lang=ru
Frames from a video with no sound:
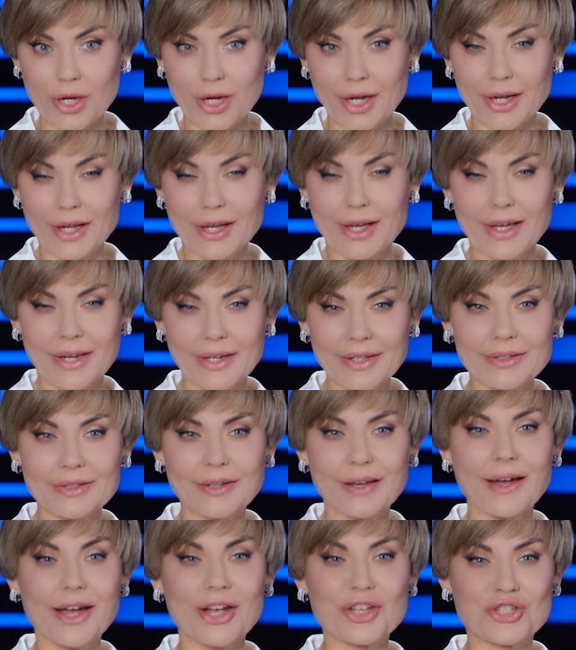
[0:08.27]
как
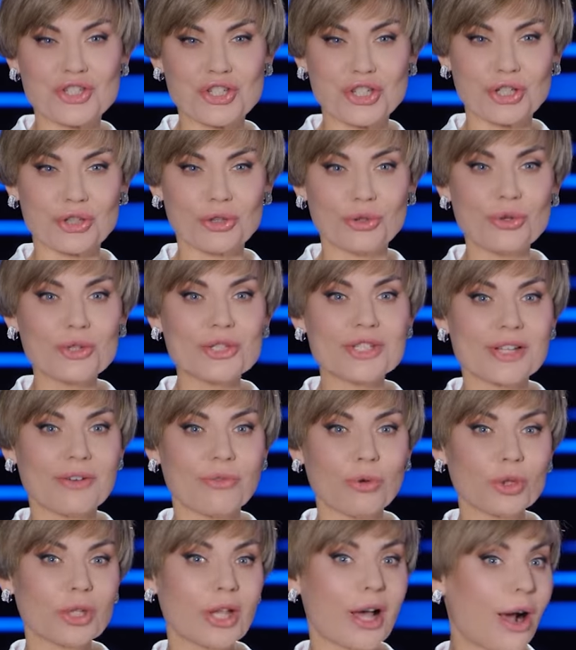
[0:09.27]
горит очередной
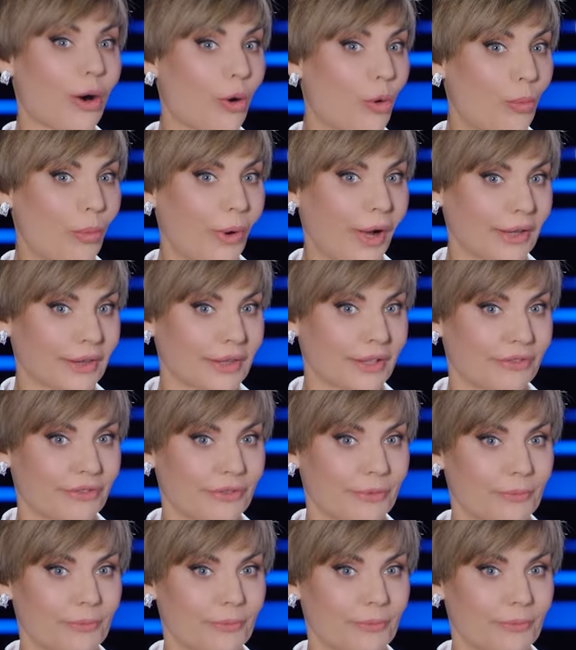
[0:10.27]
завод оккупантов.